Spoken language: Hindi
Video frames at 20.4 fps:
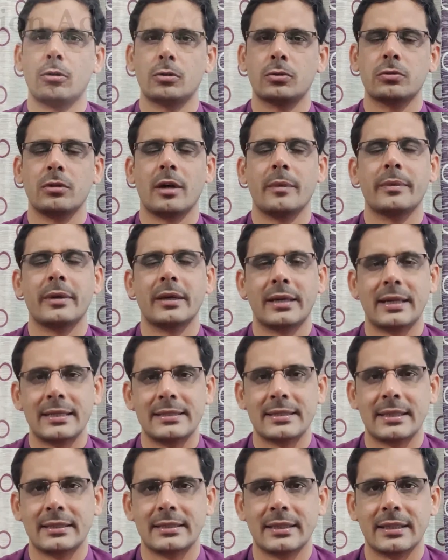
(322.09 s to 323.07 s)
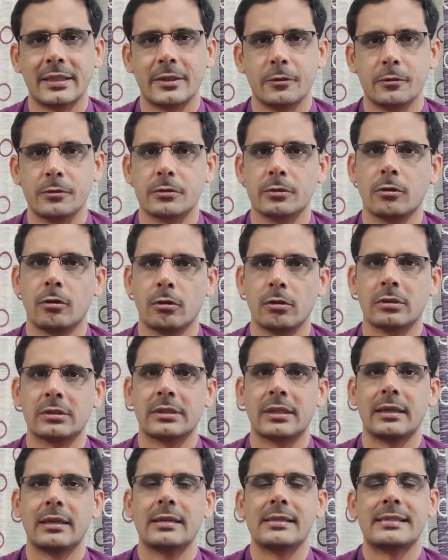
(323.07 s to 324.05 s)
कोर्स को आप करना चाहते हैं उस
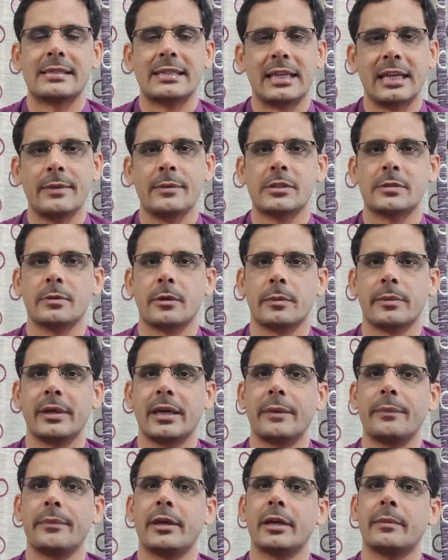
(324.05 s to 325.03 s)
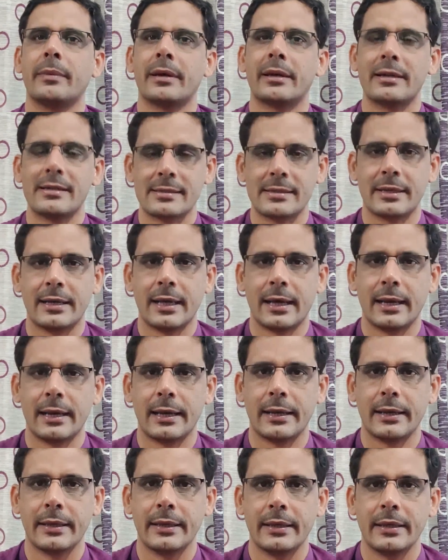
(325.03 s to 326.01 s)
कोर्स के सिलेबस पर भी आप एक बार नज़र
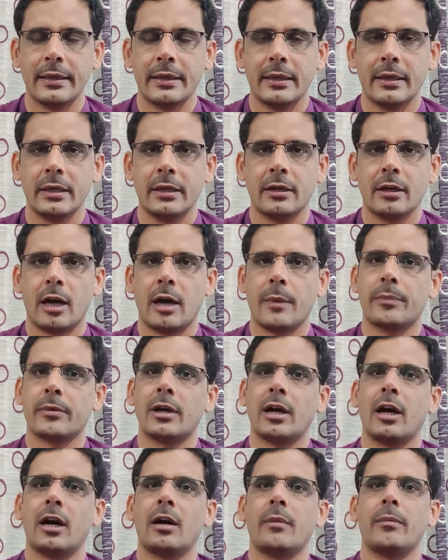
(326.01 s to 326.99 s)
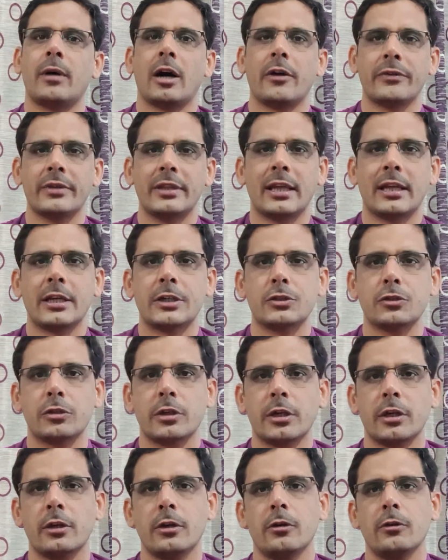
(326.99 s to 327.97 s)
डालें आपका महाविद्यालय
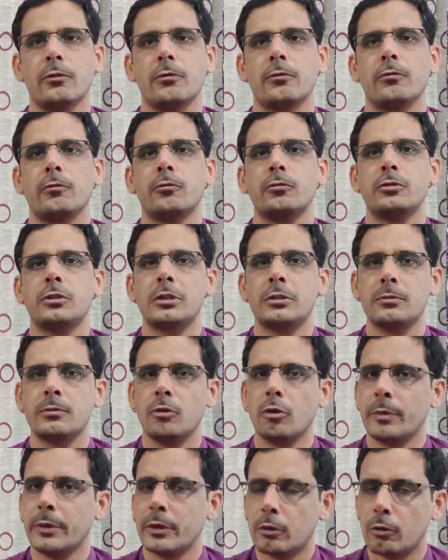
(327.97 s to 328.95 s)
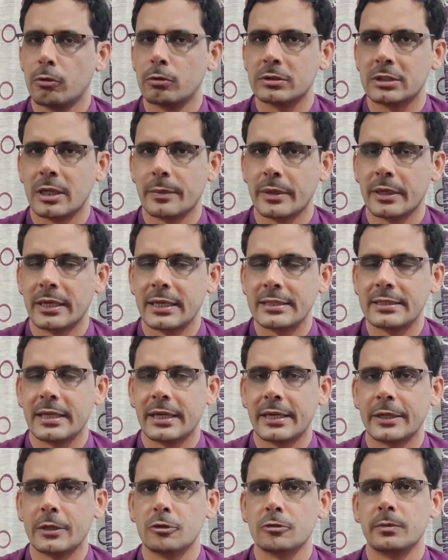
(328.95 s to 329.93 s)
जो है उस जिस जो भी कोर्स आप करने
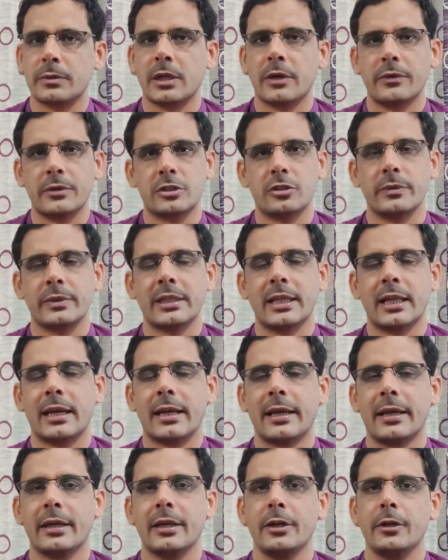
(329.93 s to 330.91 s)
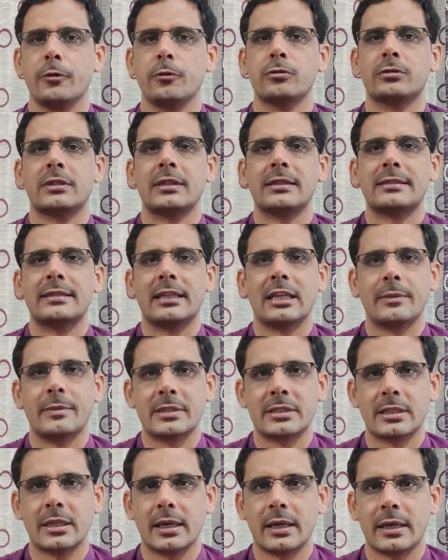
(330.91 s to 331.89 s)
जा रहे हैं उसमें या विश्वविद्यालय है उसका
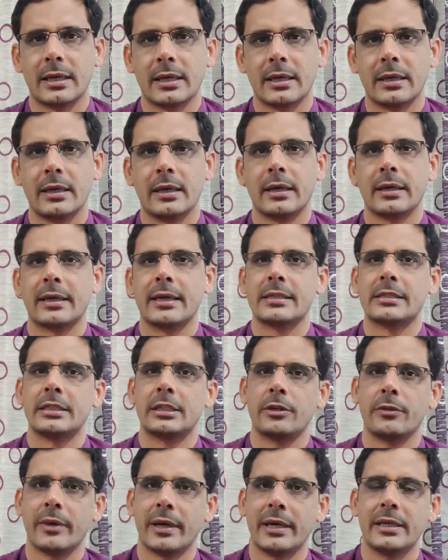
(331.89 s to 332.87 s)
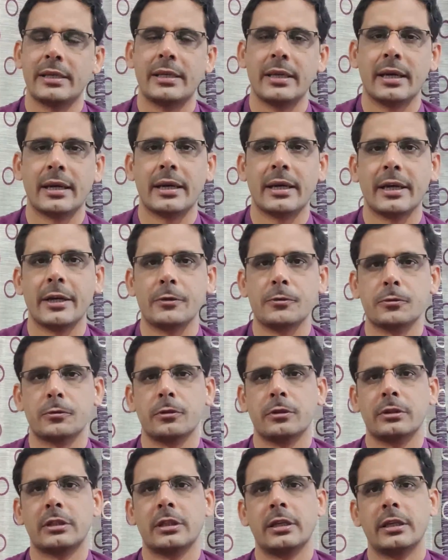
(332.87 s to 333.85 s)
सिलेबस क्या रहेगा कैसे डिवाइड किया गया है
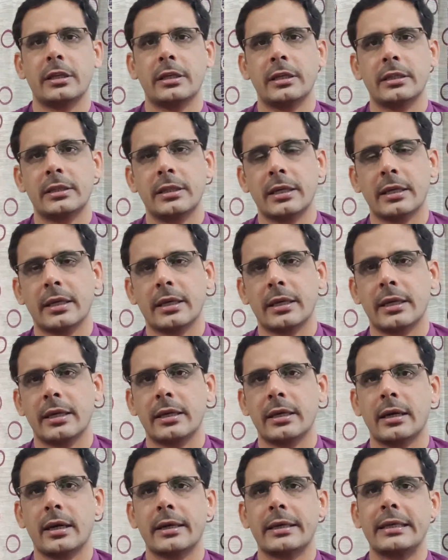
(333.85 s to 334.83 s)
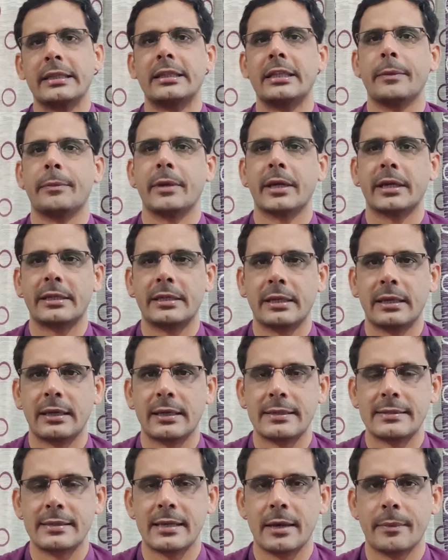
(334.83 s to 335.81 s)
उसको थ्योरी कितने का रहेगा कितने
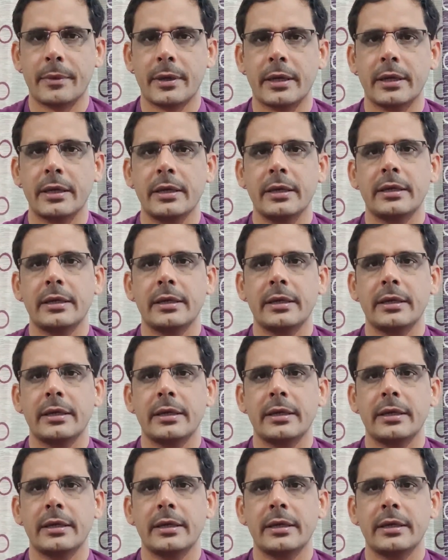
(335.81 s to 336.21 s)
प्रैक्टिकल एग्जाम है